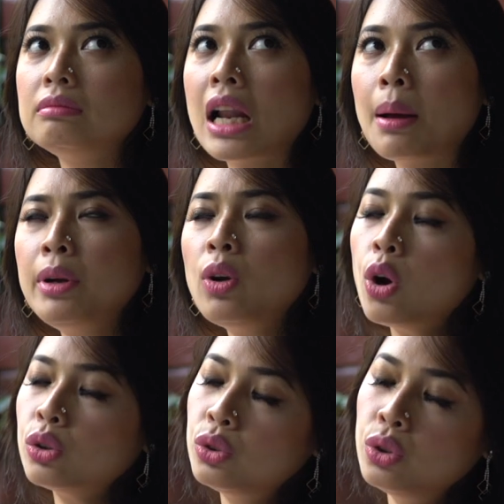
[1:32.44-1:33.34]
নামের
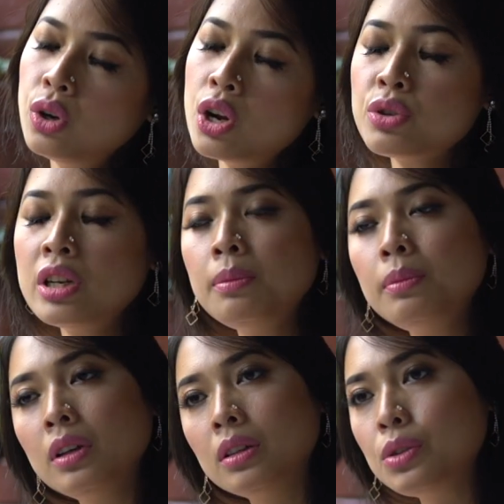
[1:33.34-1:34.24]
অর্থ আসলে
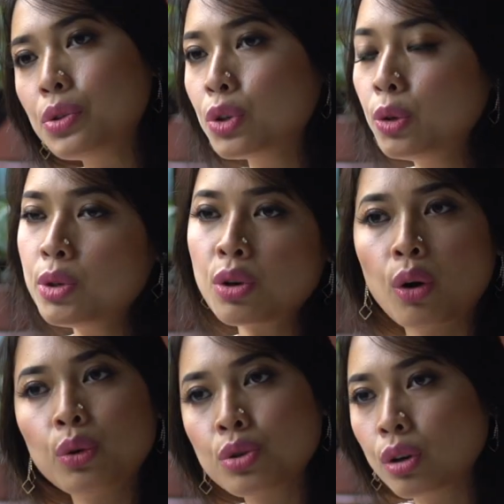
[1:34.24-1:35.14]
খুবই
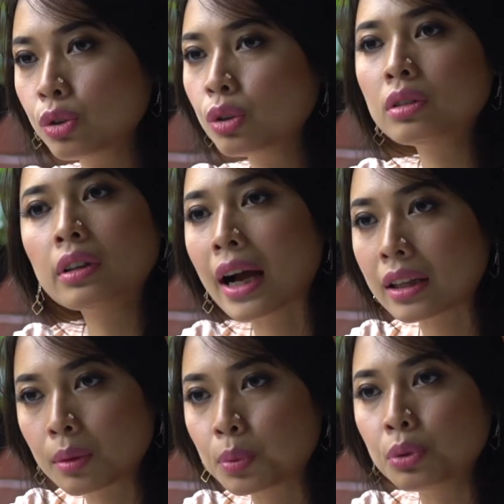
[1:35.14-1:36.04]
সহজ অর্থ
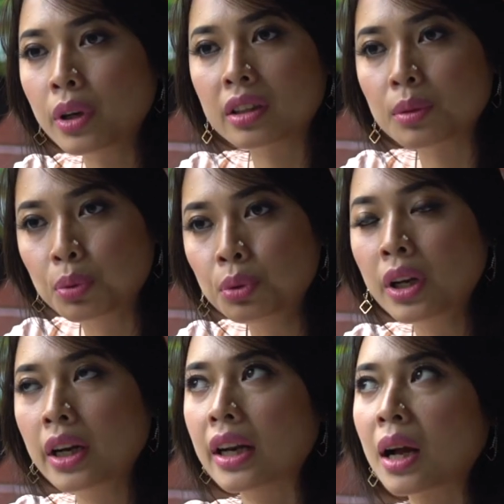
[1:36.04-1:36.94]
গাঁদা ফুল একটি
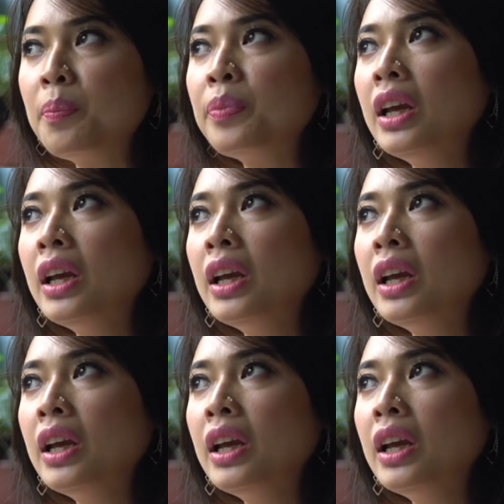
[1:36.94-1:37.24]
ফুলের নাম